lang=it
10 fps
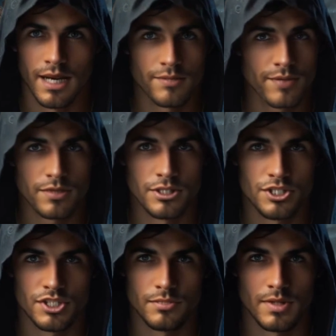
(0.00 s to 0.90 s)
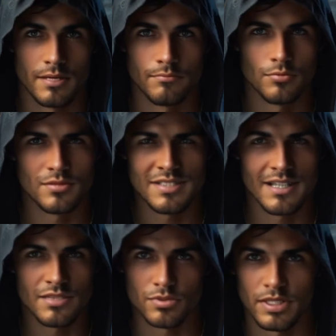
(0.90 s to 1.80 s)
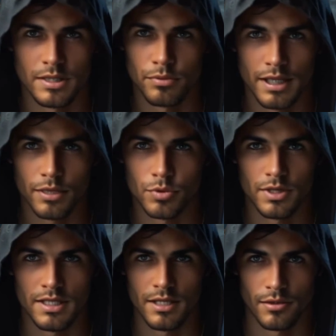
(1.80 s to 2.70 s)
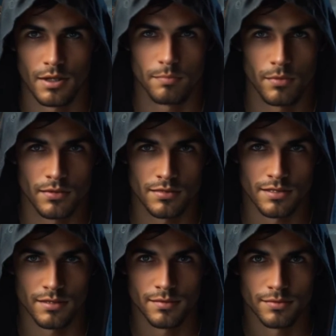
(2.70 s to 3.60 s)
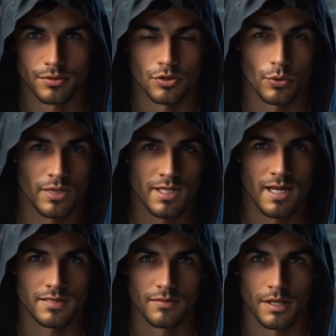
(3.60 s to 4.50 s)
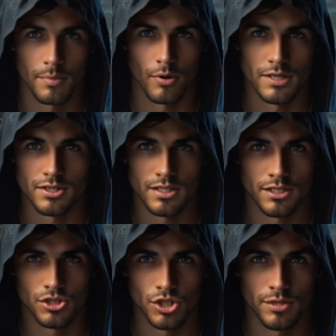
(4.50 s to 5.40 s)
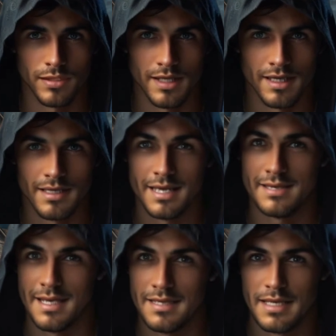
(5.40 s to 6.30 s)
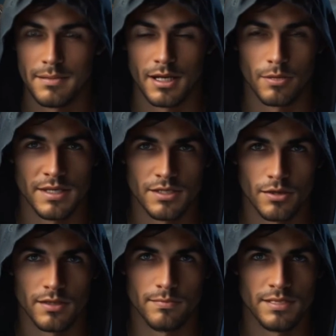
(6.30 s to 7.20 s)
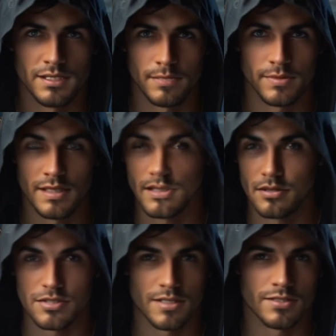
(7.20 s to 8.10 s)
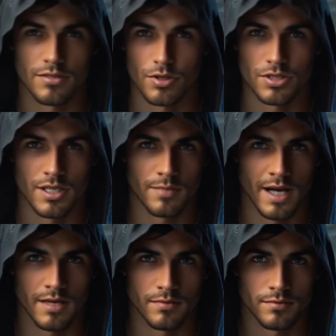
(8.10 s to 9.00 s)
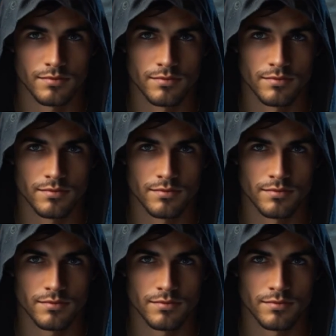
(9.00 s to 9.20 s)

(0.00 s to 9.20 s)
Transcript: Arrivato in cima, un senso di inquietudine lo avvolse. L'oscurità sembrava quasi tangibile e sentiva come se occhi invisibili lo stessero osservando.